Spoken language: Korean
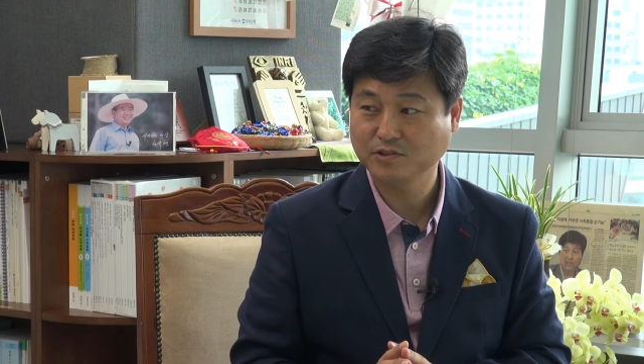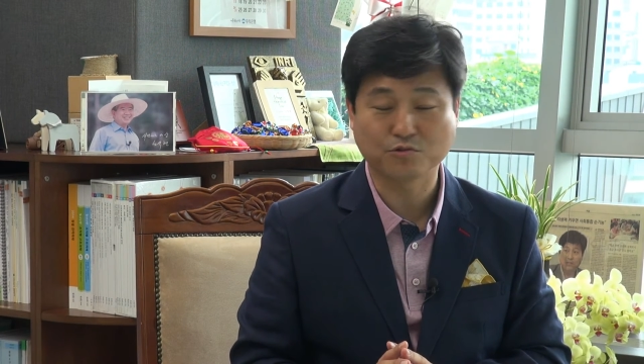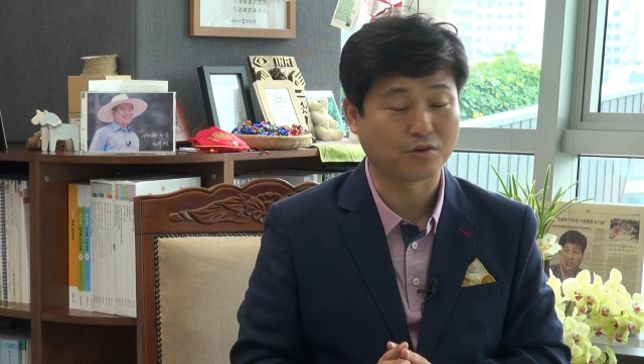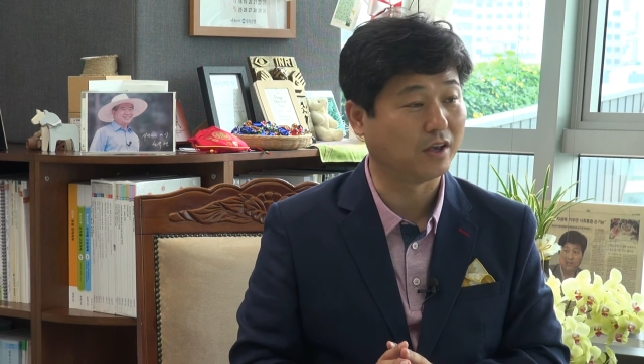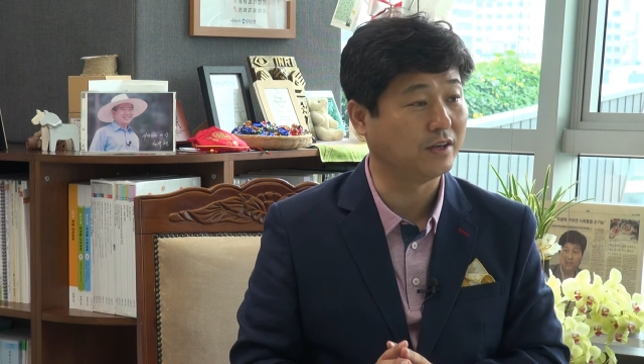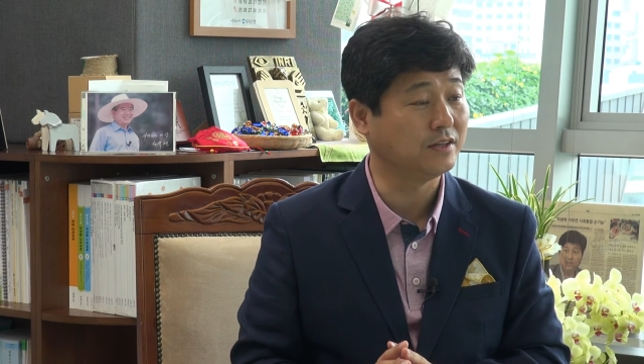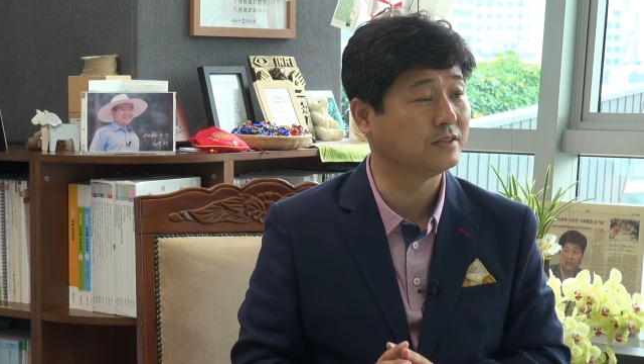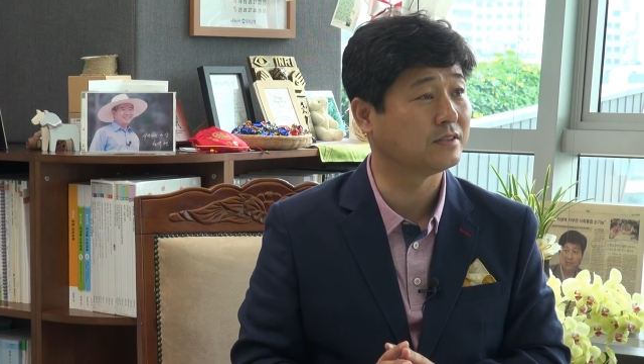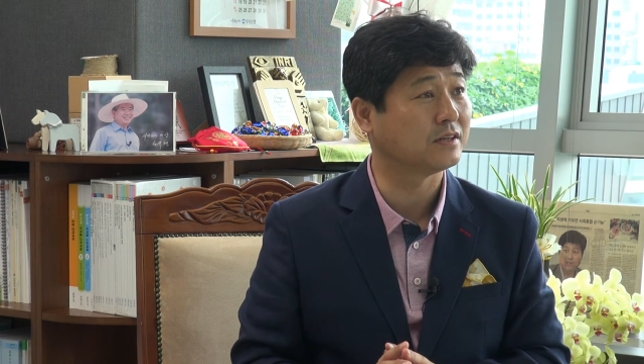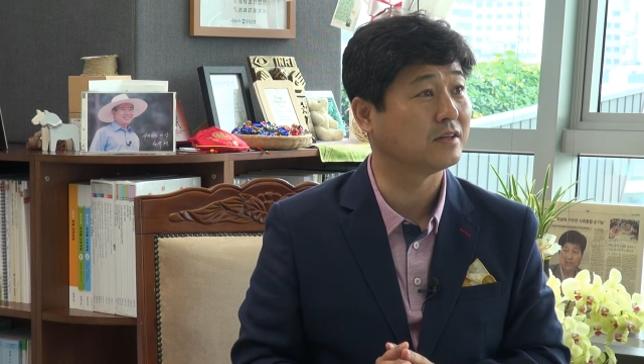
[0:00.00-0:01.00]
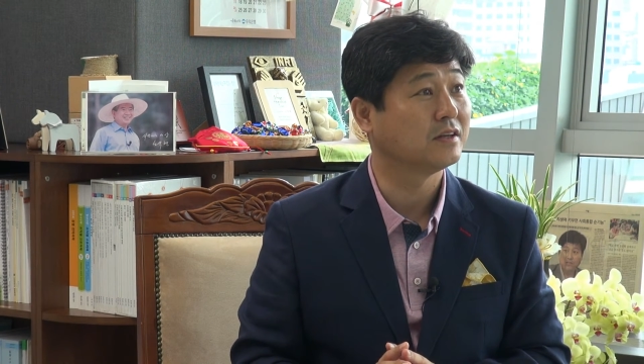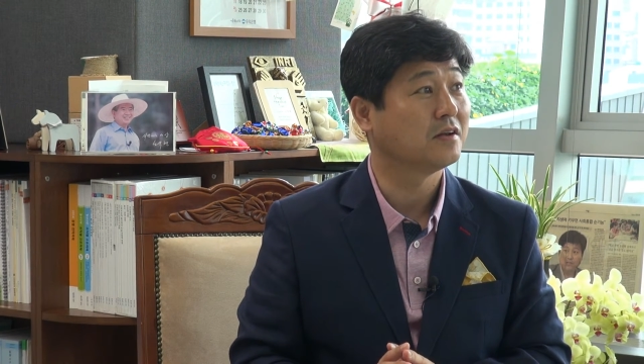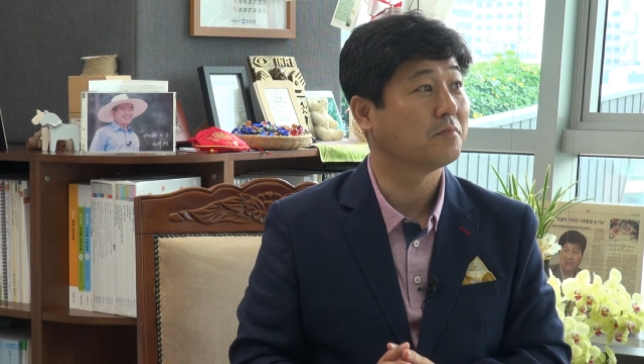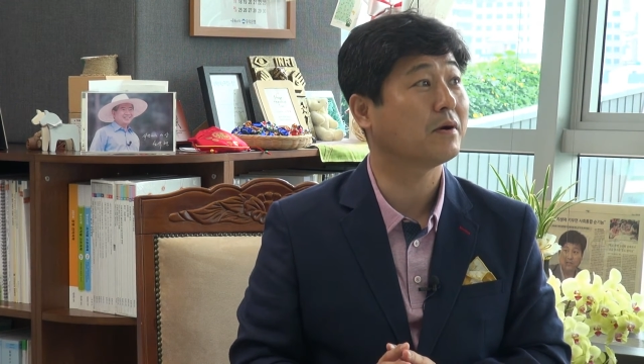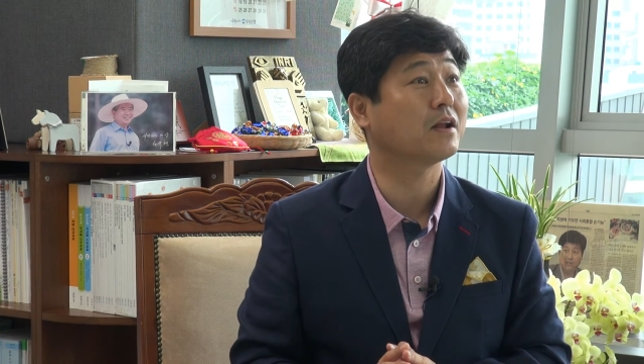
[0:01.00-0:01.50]
또 괜히 이제
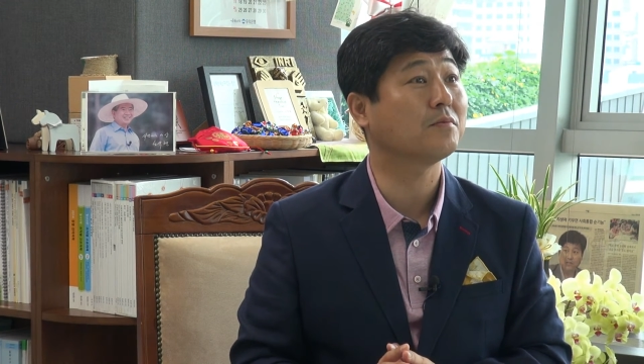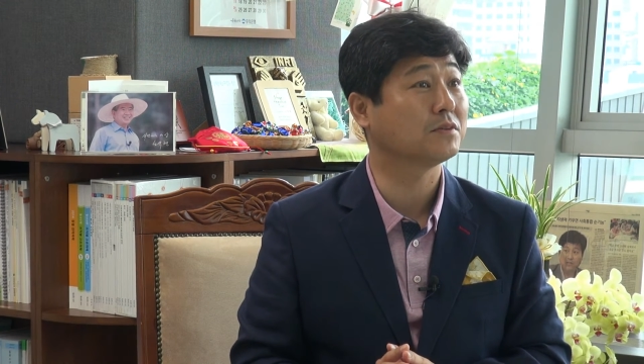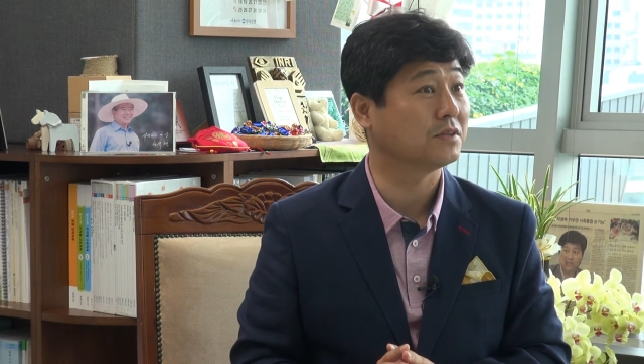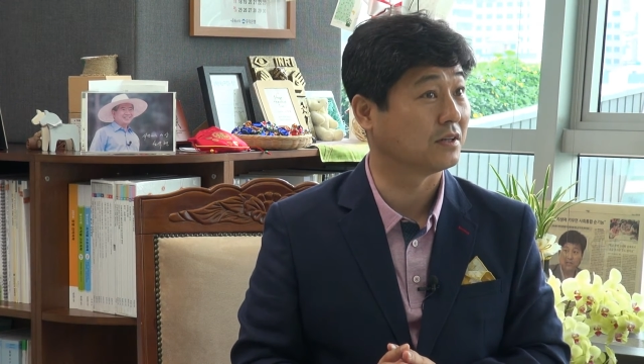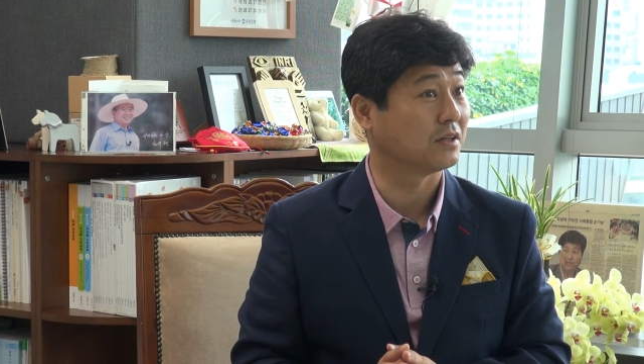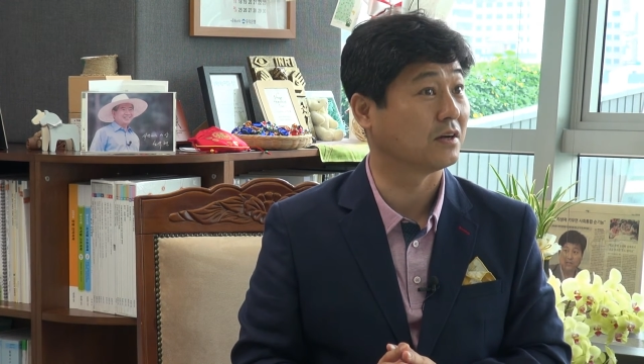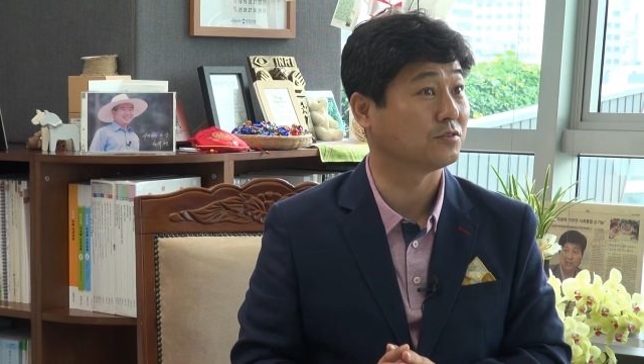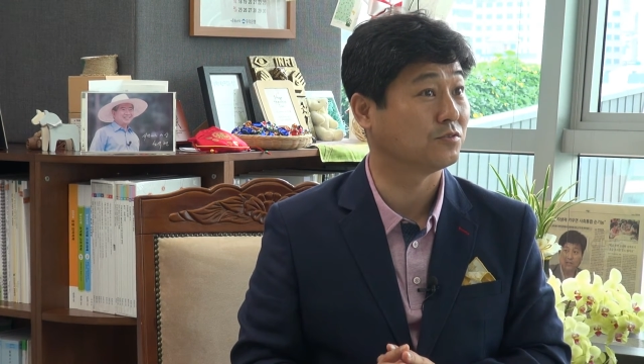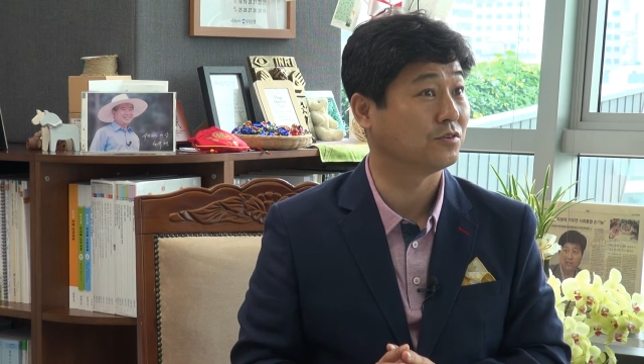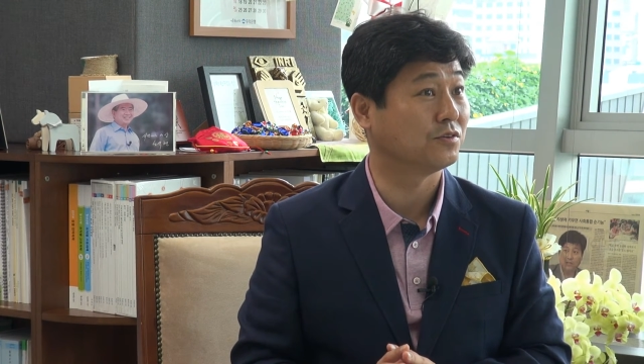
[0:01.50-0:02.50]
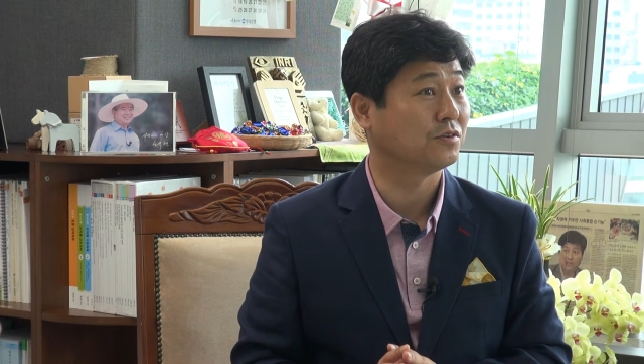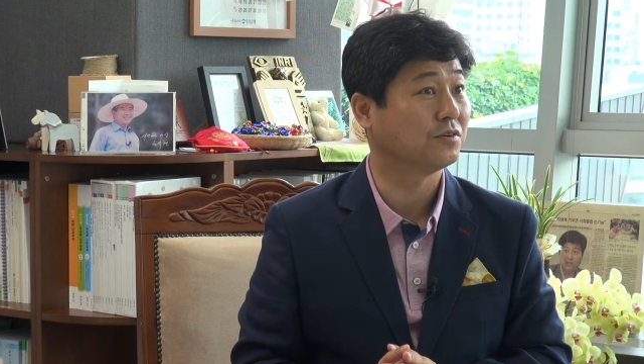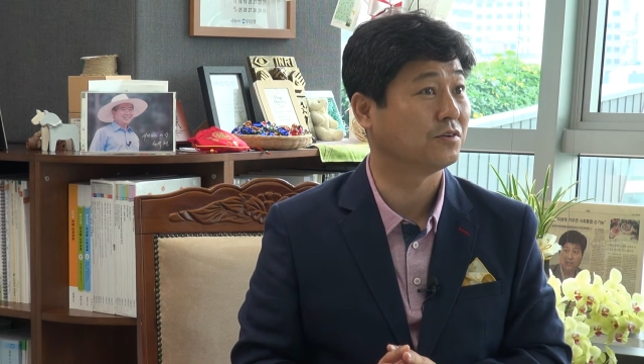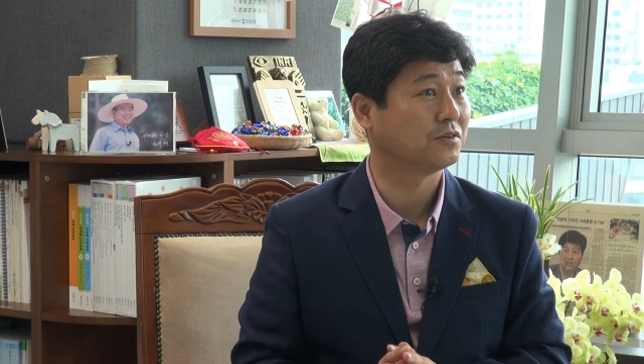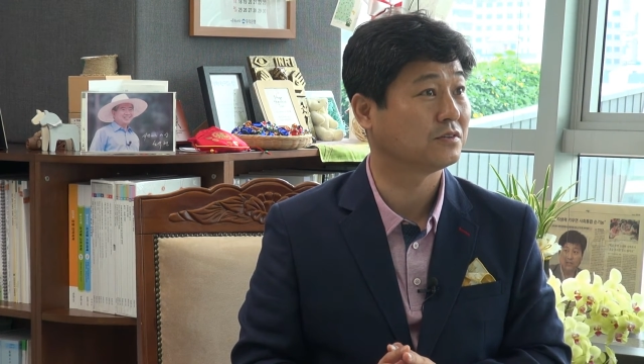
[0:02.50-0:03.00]
팔아먹는 것
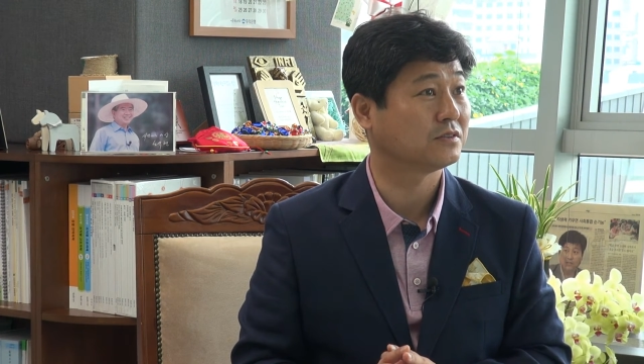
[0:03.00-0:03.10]
같아가지고